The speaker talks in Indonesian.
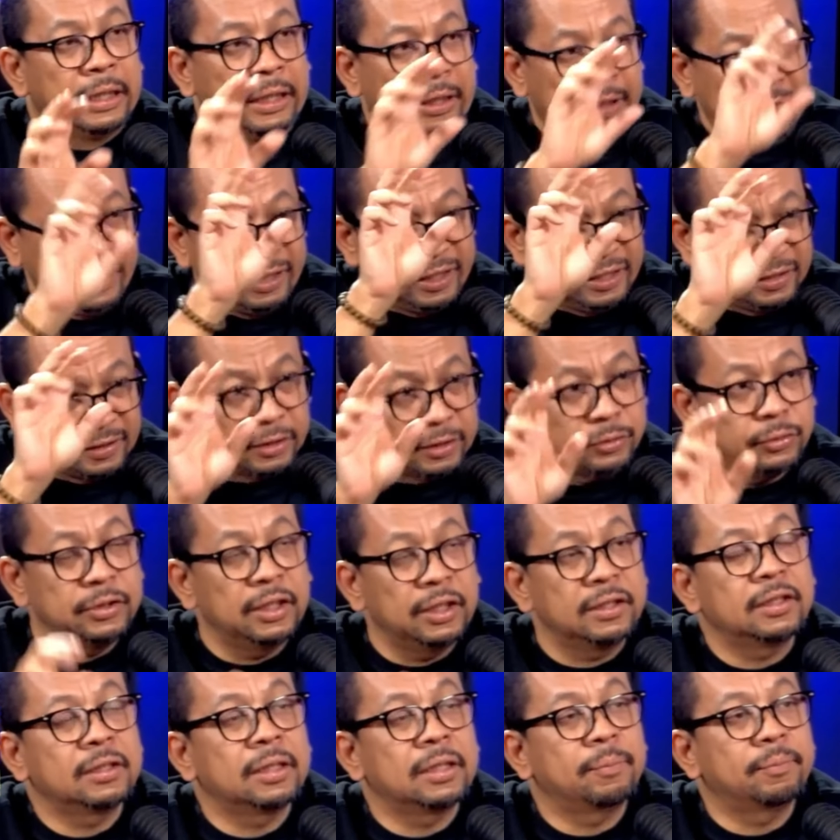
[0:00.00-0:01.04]
Ranking satunya
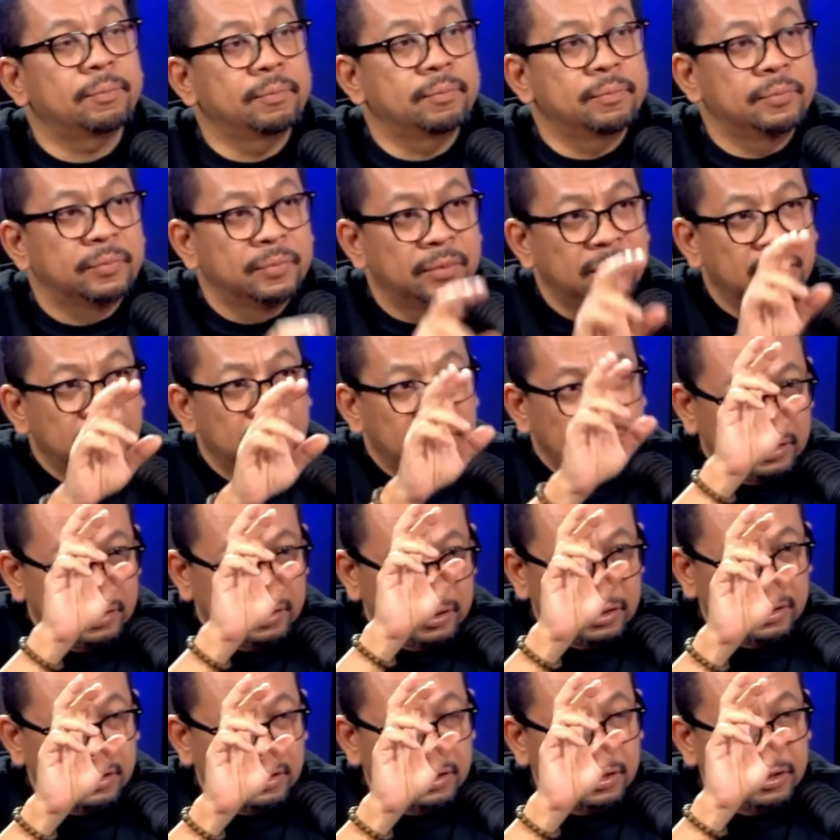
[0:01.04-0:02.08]
tetap
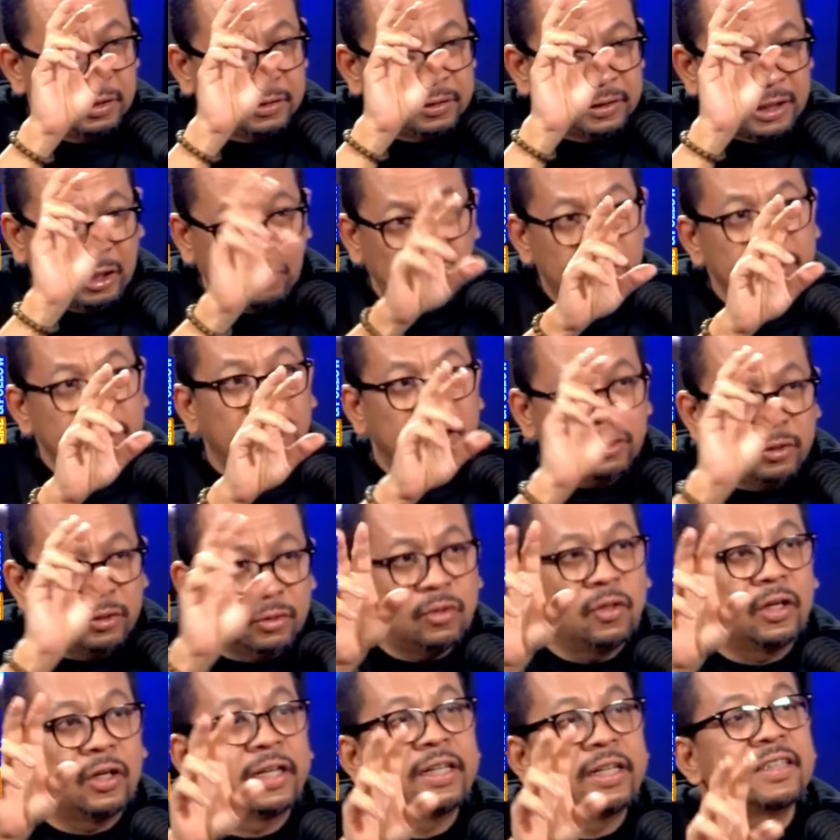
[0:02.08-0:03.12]
Eh, calon yang
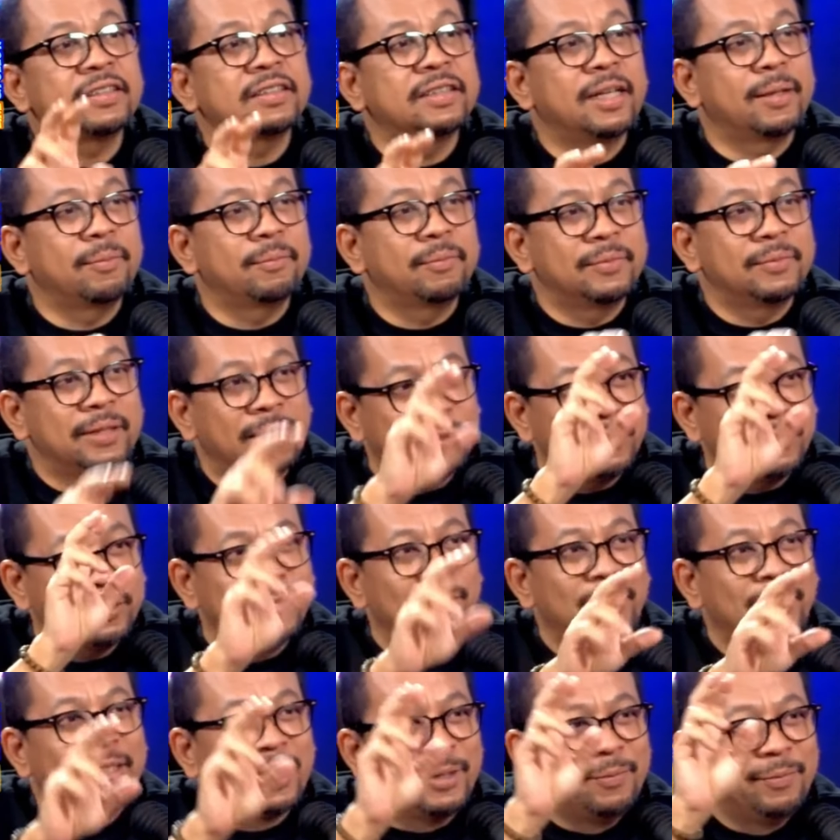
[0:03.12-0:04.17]
didukung oleh Nasdem yaitu
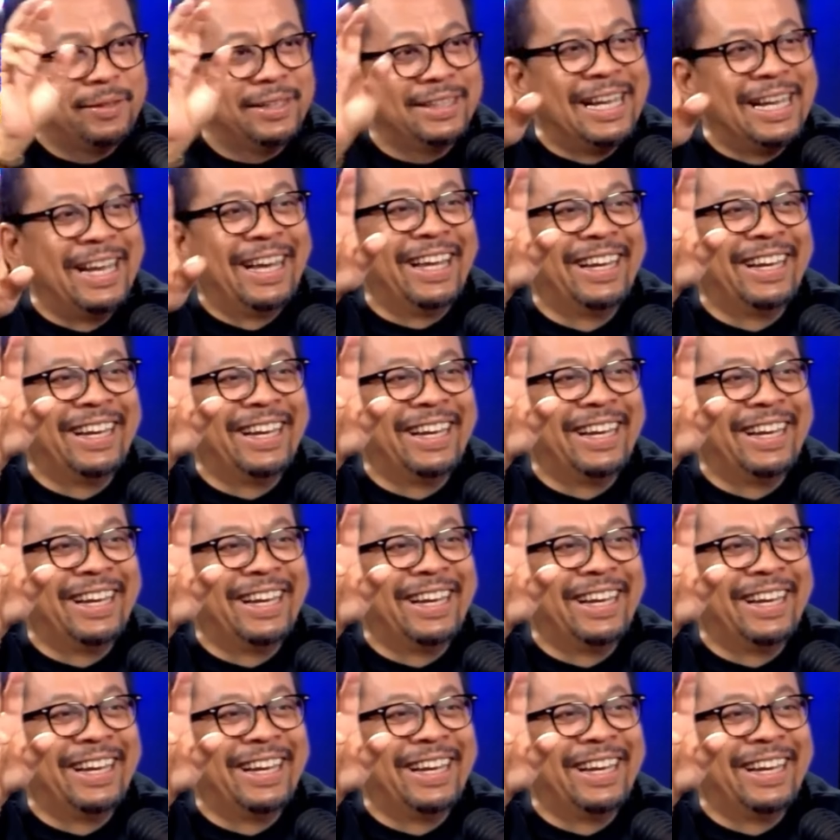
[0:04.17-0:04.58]
Ridwan Kamil dan